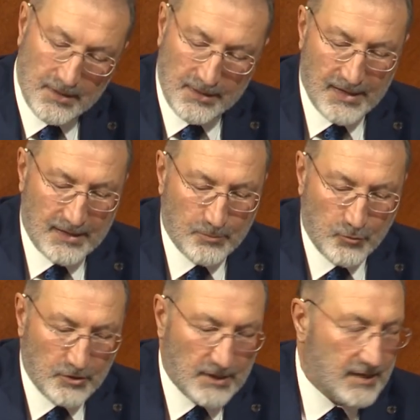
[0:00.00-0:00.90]
İnanın
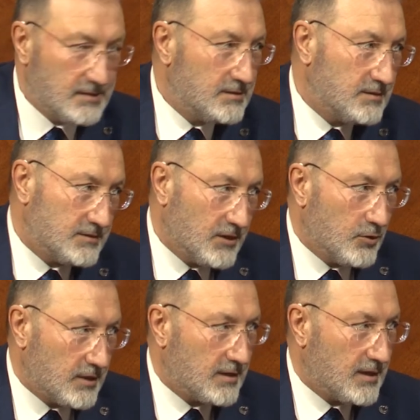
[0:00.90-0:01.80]
bunu yani şey
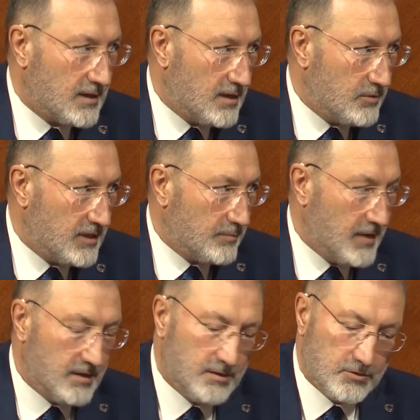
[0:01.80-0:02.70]
olarak da kabul
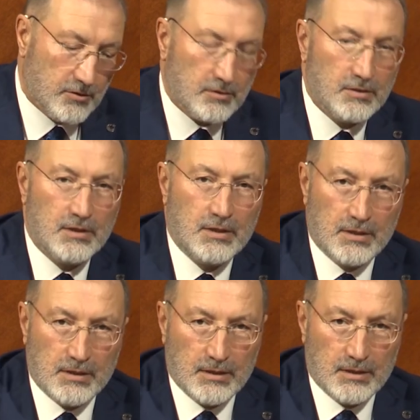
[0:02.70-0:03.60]
etmeyin. Çok
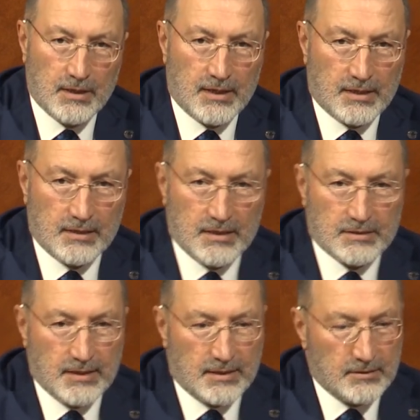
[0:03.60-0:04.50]
ee,
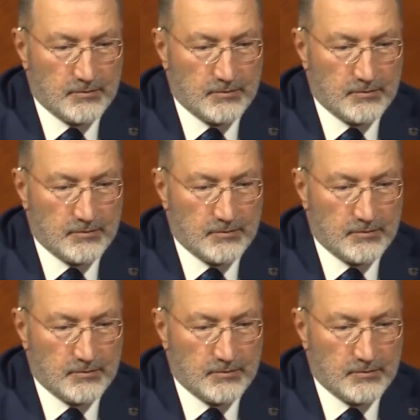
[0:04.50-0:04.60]
arkadaşlar